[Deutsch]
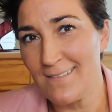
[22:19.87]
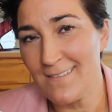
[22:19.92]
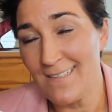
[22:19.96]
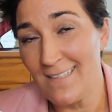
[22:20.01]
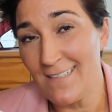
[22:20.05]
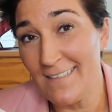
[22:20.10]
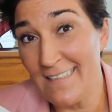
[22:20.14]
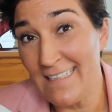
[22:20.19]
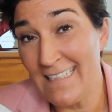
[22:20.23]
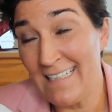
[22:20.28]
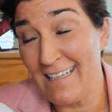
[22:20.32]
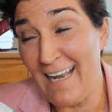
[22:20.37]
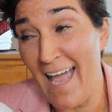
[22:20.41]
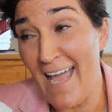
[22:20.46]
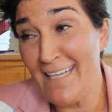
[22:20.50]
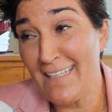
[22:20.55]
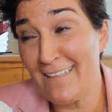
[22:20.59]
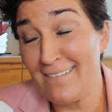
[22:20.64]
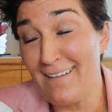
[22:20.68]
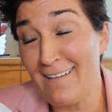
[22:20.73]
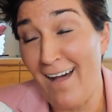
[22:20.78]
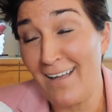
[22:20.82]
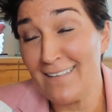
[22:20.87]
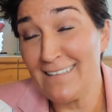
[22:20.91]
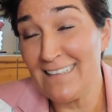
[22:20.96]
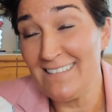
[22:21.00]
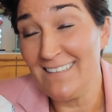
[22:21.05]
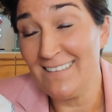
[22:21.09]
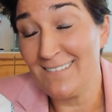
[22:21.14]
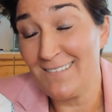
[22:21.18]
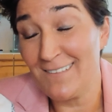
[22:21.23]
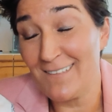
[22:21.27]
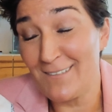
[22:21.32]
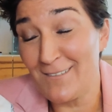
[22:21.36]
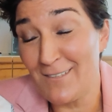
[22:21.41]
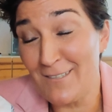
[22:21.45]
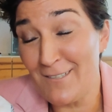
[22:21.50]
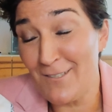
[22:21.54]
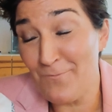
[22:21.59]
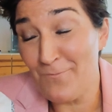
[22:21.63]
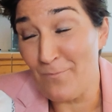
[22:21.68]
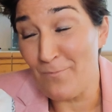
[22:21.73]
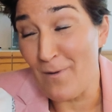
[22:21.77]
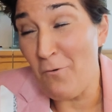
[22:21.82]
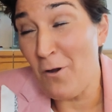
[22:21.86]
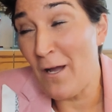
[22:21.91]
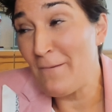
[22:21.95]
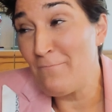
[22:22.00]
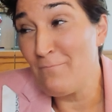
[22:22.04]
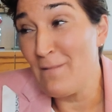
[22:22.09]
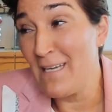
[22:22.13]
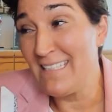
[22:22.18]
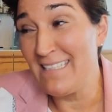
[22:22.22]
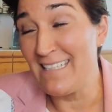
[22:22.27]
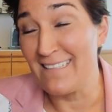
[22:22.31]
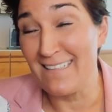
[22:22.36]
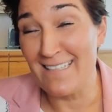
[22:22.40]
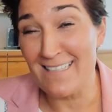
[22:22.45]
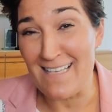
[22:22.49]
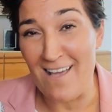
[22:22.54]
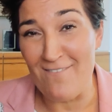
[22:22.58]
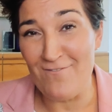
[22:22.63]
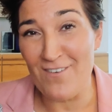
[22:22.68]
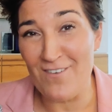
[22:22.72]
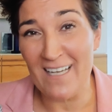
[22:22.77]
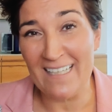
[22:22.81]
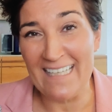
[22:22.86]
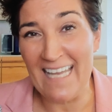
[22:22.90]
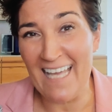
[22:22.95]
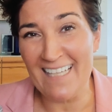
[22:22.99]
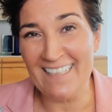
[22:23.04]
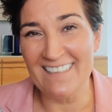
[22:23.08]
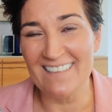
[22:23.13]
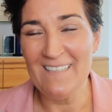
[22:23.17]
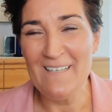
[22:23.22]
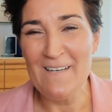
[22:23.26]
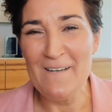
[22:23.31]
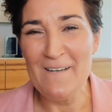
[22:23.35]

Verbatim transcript: die kleine Dani, das ist mhm. Bauernmädchen, das einfach gerne